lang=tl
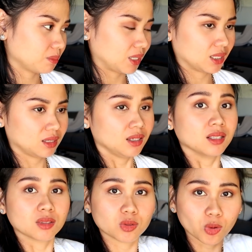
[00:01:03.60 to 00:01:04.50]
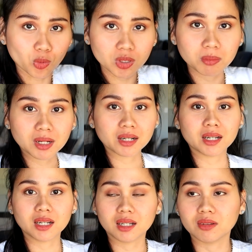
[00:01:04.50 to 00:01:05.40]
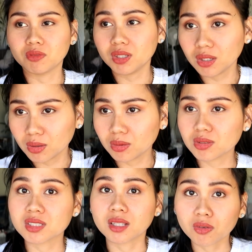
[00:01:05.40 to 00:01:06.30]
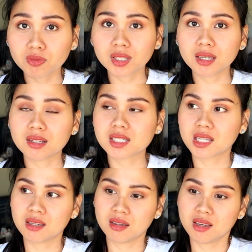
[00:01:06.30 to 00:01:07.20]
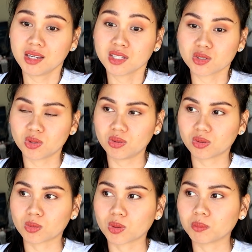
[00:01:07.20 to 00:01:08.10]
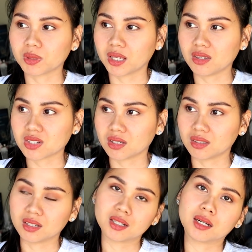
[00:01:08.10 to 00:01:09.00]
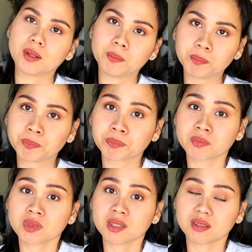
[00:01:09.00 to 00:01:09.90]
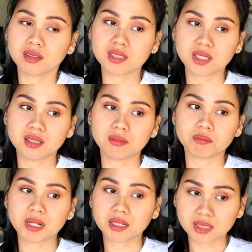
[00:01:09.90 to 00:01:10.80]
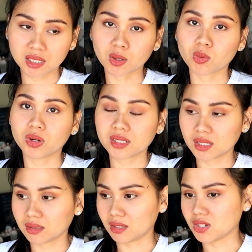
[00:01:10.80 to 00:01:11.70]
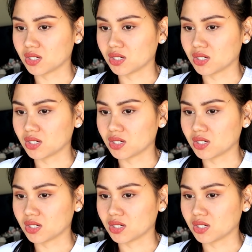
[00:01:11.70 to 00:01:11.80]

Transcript: sa bed, nanood ako ng mga videos, Netflix. So yun, nagko-complain siya na gising, pag gising ako, gising din